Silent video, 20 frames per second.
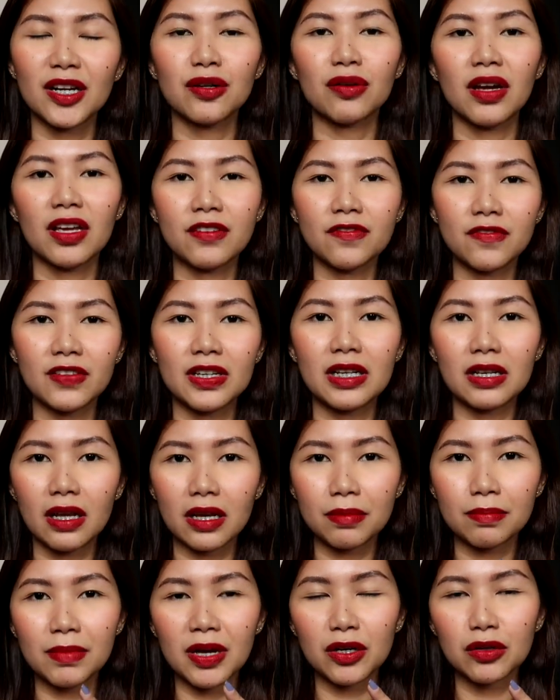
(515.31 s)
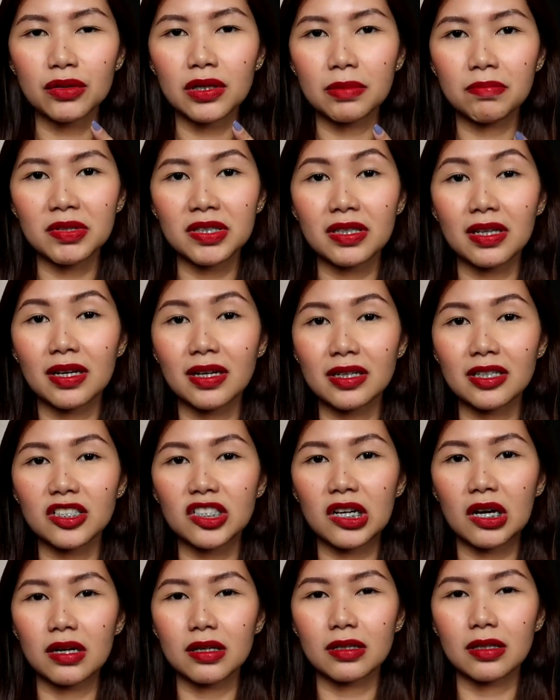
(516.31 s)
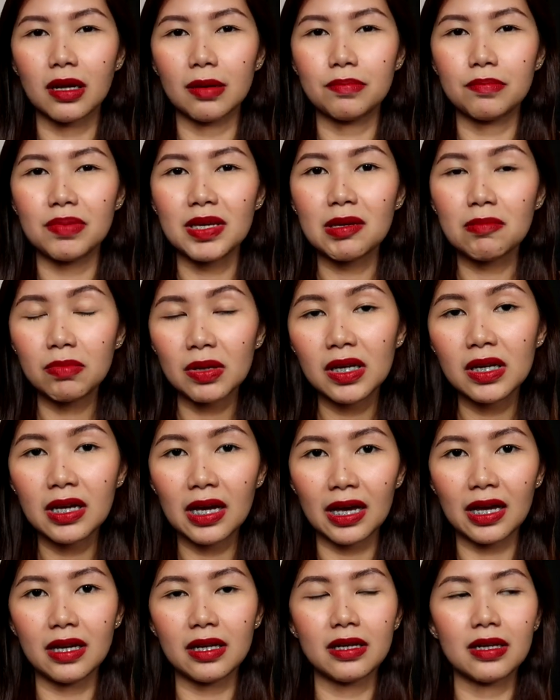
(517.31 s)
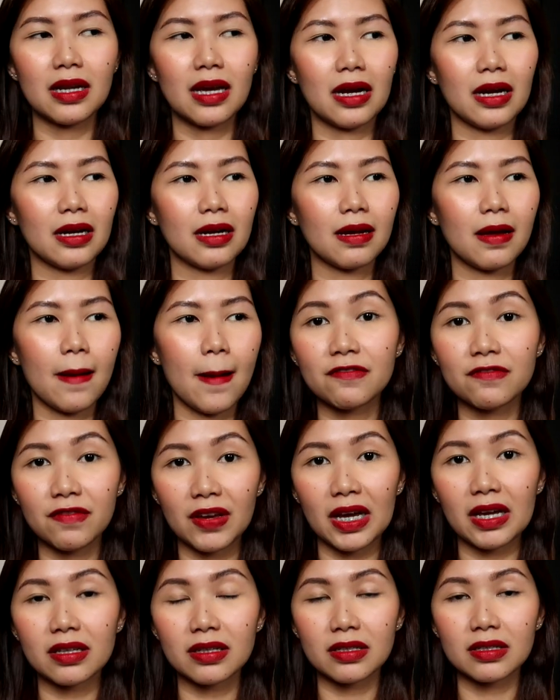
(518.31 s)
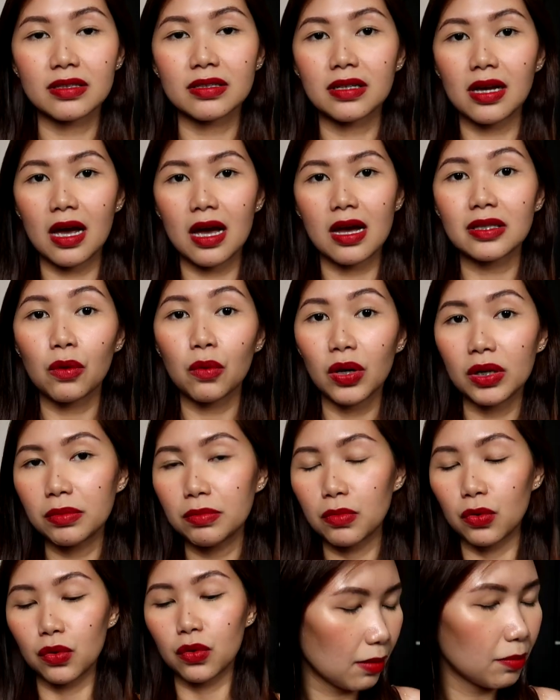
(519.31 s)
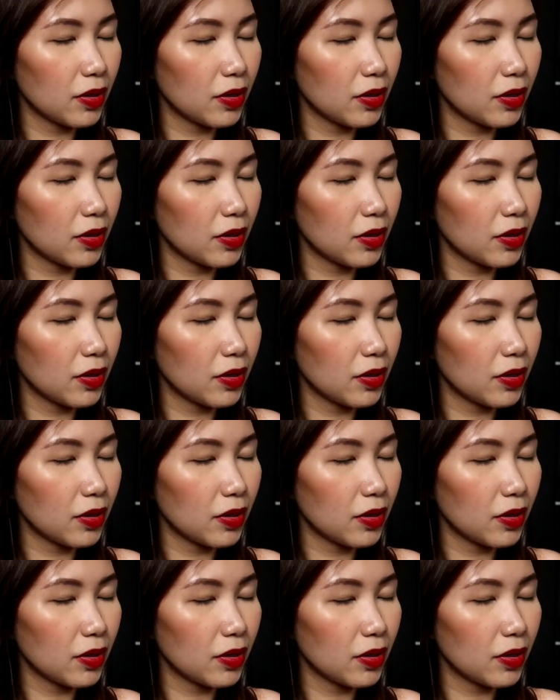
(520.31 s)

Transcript: Pero I feel like meron naman talaga siyang nabibigay na effect sa tawan mo.